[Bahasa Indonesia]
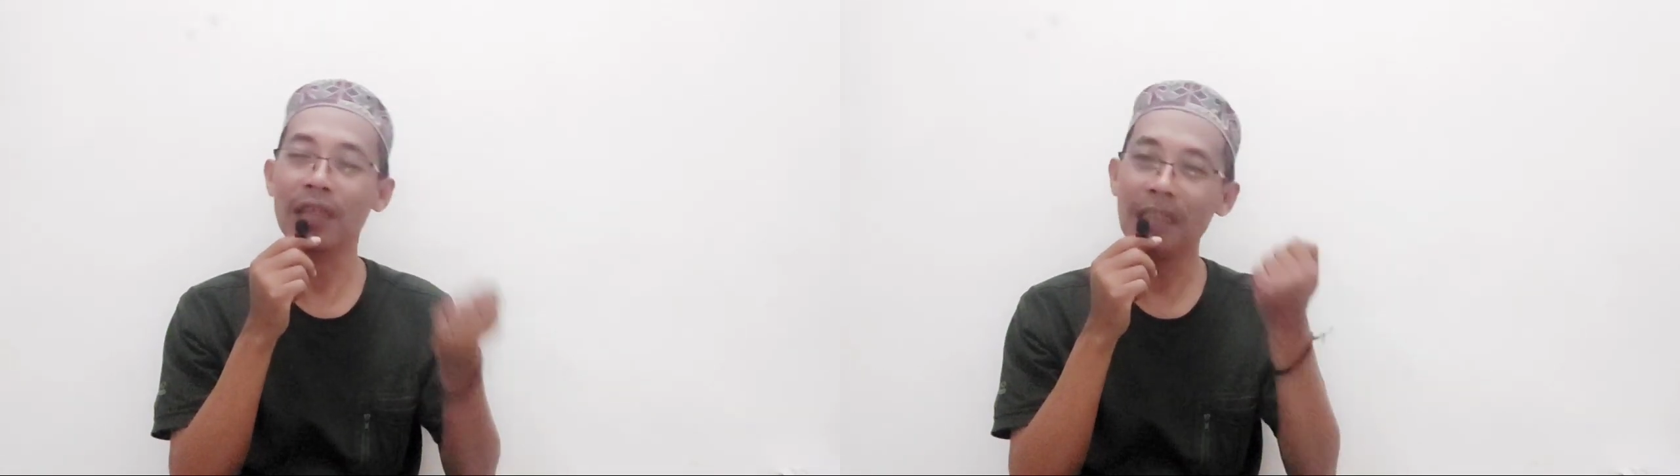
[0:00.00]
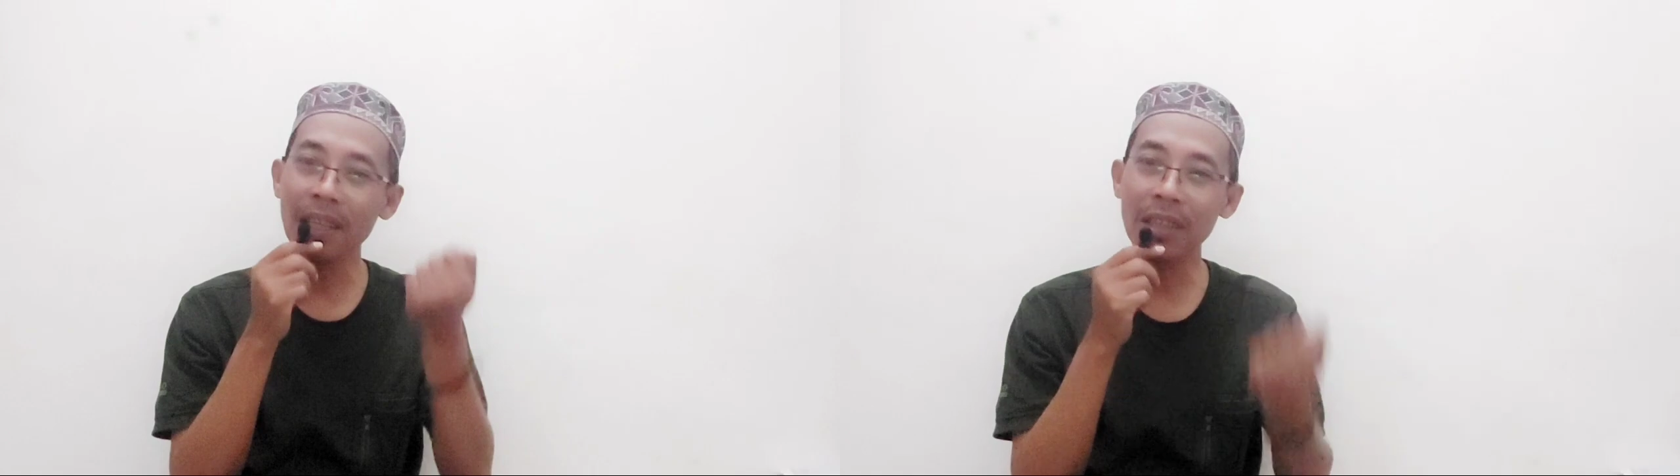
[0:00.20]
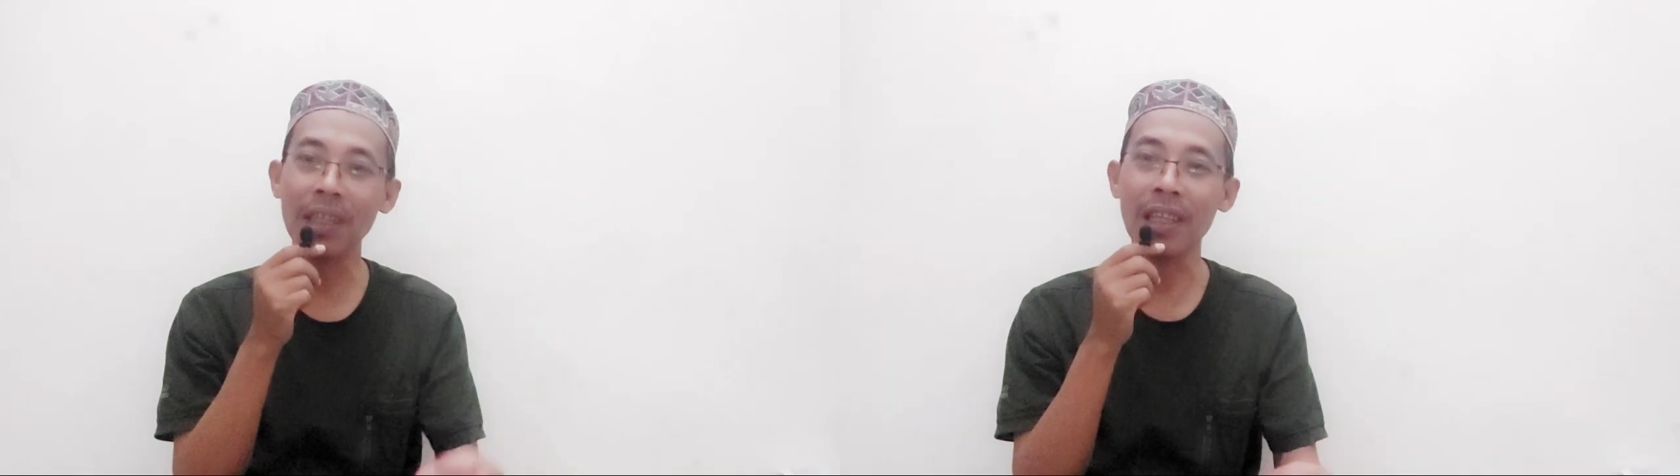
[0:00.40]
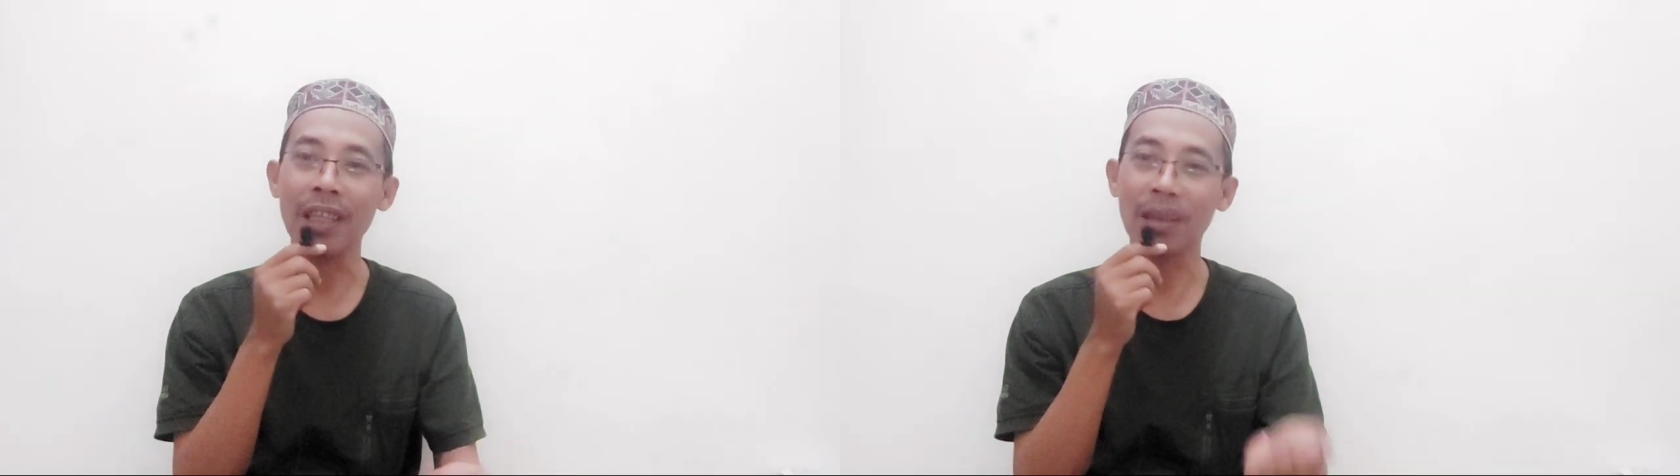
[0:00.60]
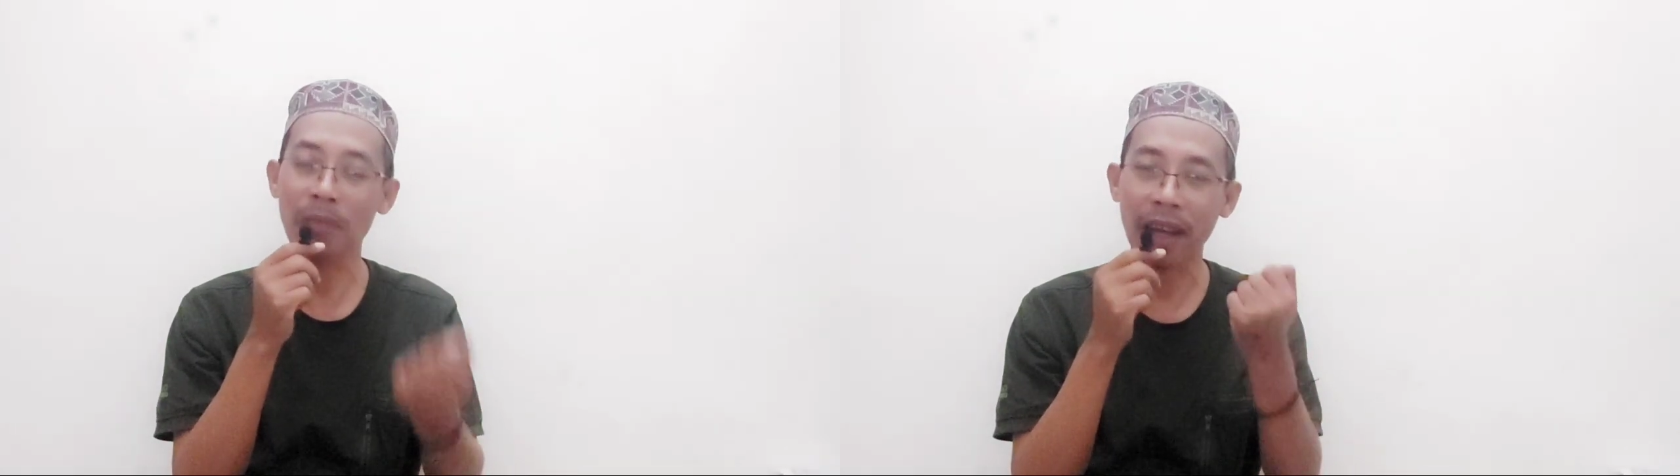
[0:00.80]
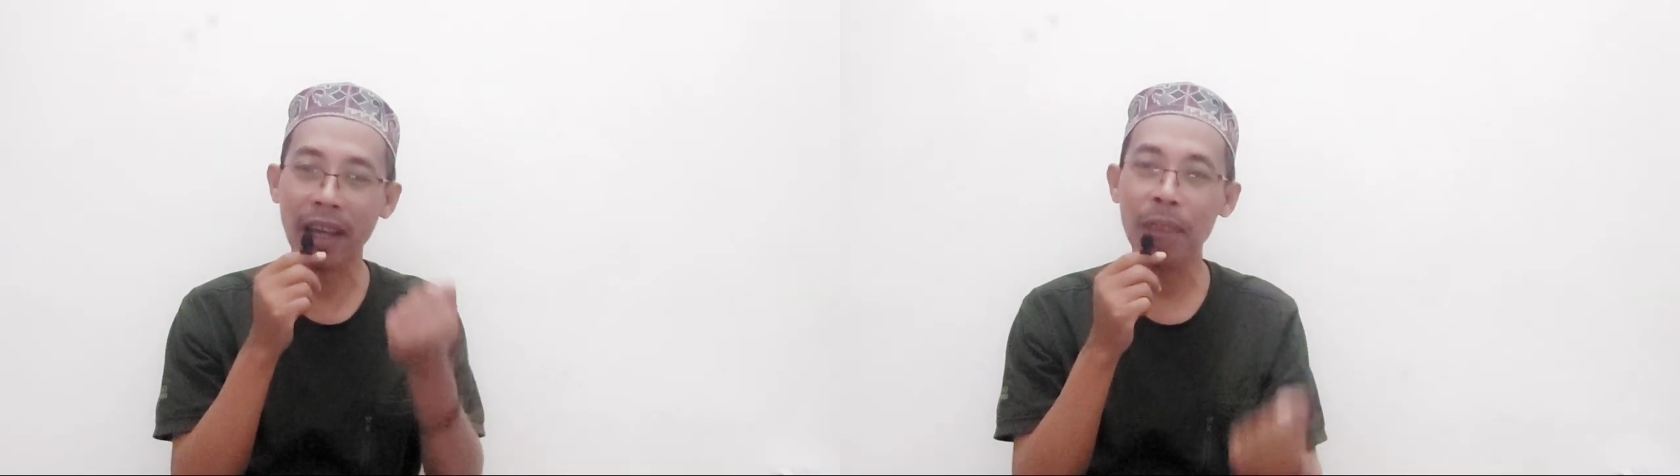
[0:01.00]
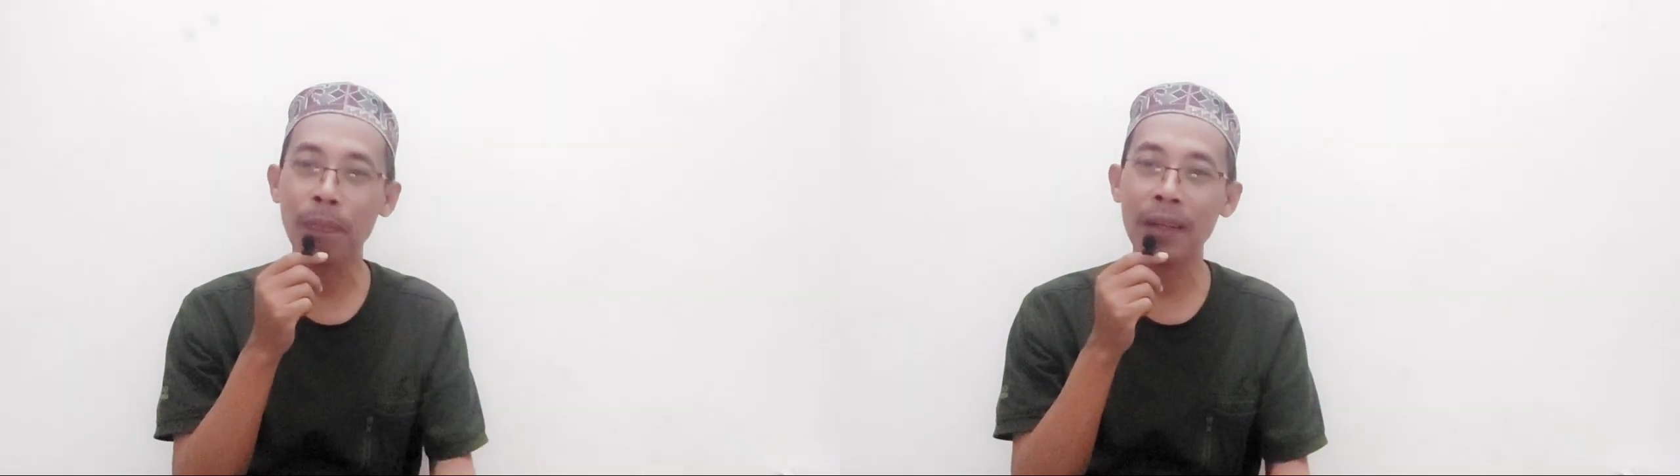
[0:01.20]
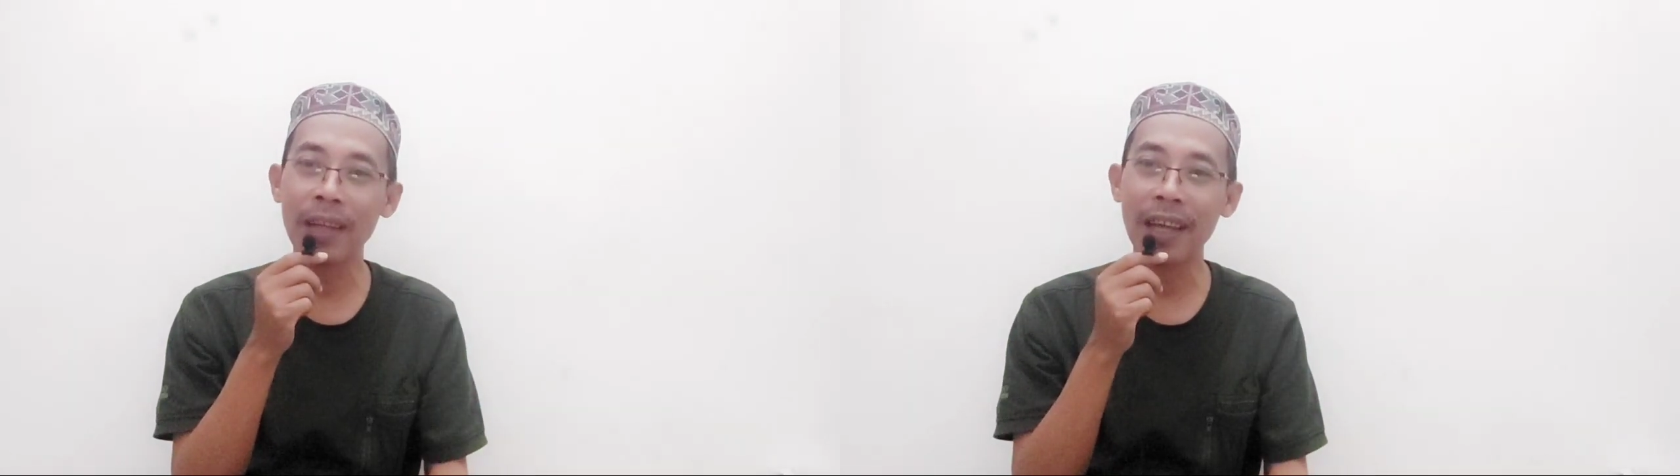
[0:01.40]
ngisi sebagai
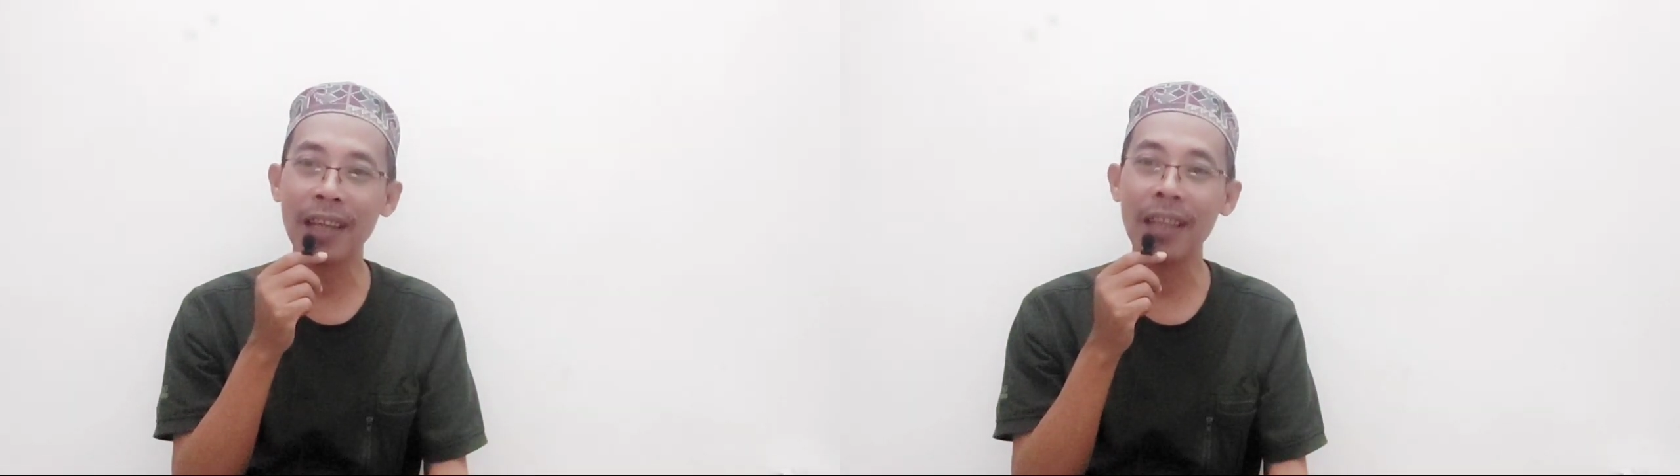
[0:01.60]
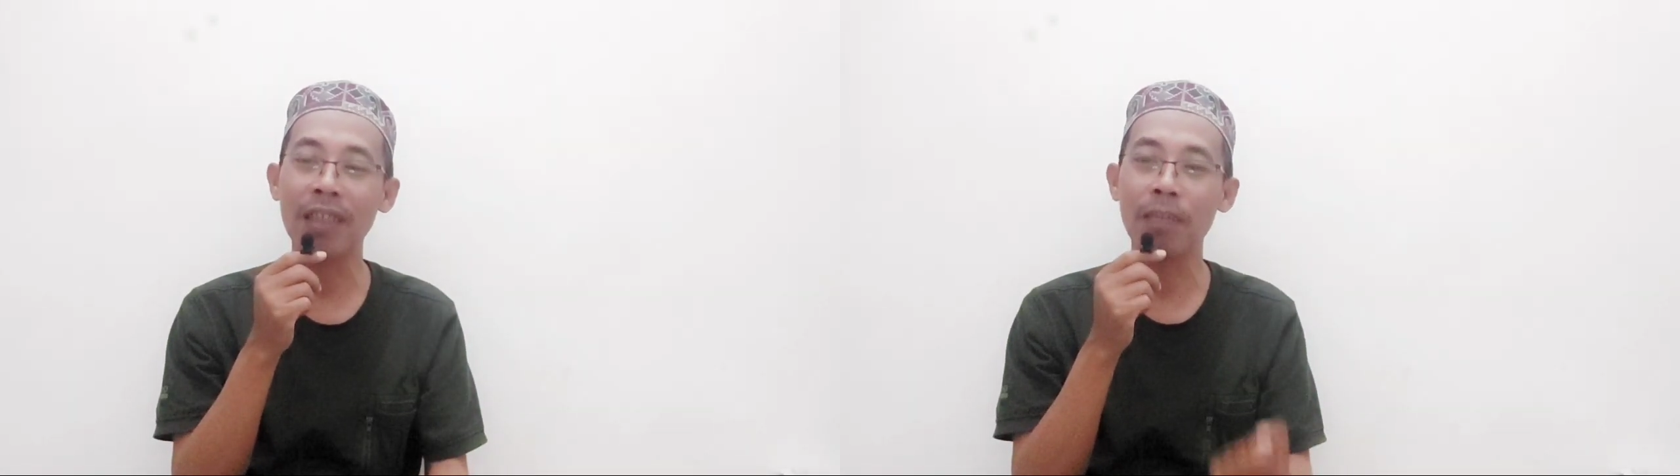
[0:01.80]
pendai,